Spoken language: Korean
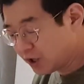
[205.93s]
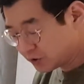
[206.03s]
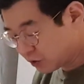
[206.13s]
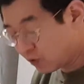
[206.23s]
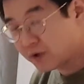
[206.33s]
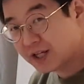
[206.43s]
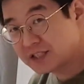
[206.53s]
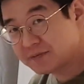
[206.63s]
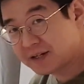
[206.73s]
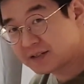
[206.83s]
좋은 건
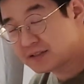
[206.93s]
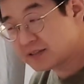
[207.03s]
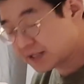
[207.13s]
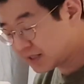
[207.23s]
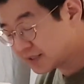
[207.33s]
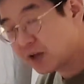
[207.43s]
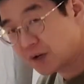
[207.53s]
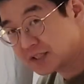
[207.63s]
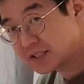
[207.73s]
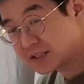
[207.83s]
아니지만은 하여튼
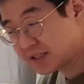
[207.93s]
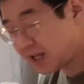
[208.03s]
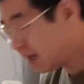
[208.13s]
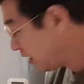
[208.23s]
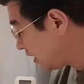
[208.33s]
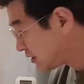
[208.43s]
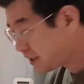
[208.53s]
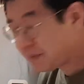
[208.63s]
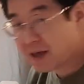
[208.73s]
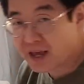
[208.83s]
사용했었는데
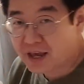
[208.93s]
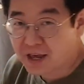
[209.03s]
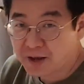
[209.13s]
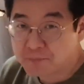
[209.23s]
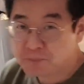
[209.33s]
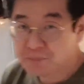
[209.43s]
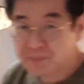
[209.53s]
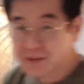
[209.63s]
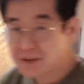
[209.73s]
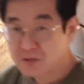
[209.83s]
집에
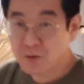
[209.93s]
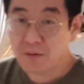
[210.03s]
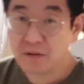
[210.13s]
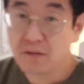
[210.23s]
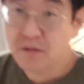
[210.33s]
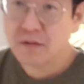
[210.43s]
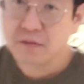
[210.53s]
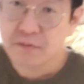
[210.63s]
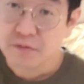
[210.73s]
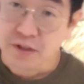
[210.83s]
또 어,
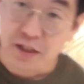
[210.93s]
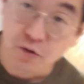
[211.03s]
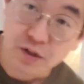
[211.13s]
잘 되고